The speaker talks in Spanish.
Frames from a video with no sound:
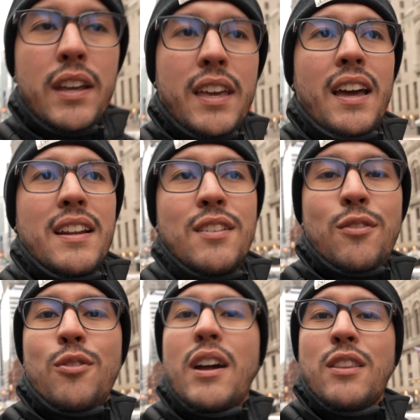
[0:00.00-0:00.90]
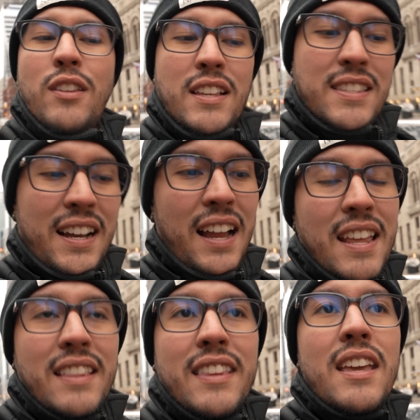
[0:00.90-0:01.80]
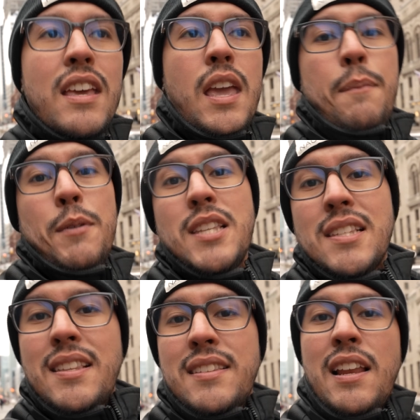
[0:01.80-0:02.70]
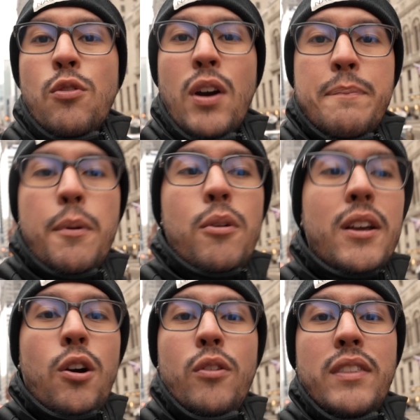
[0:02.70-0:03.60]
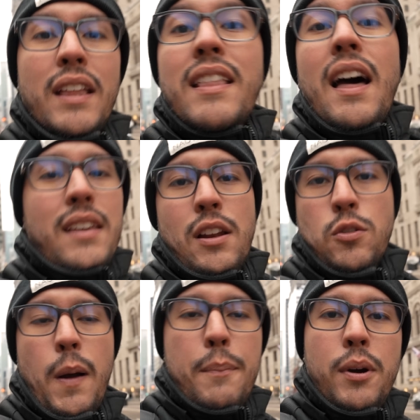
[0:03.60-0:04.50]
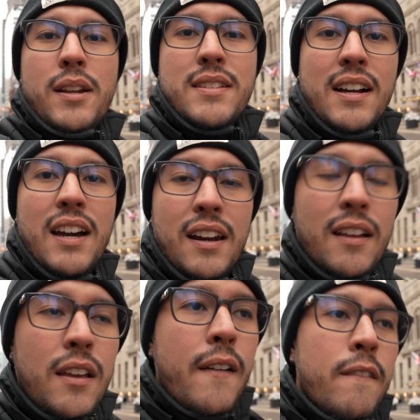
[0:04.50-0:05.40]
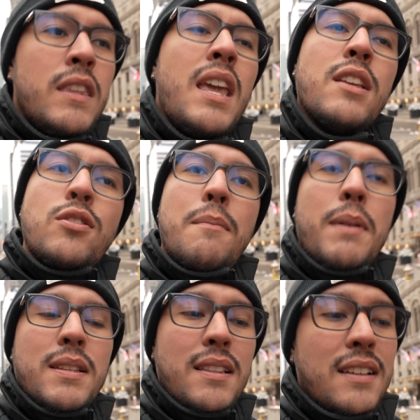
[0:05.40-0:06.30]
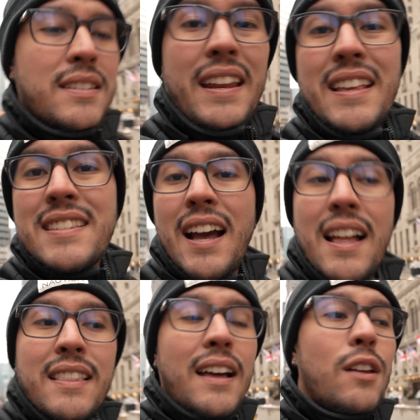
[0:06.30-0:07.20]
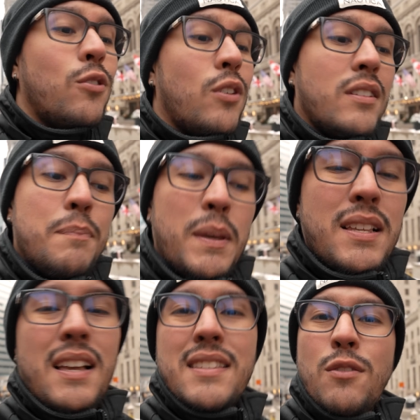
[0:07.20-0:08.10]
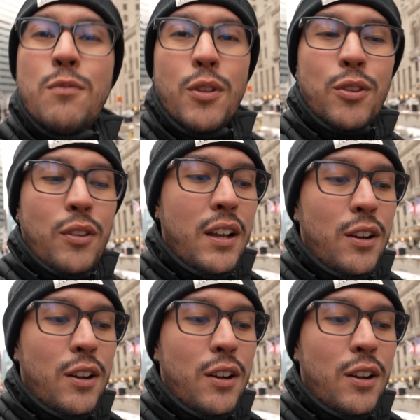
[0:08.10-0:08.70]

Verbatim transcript: quedarse en un lugar donde esté caliente y pues este es el lugar público donde nadie los va a poder sacar. Y ellos empiezan a hacer escándalo, empiezan a hacer un montón de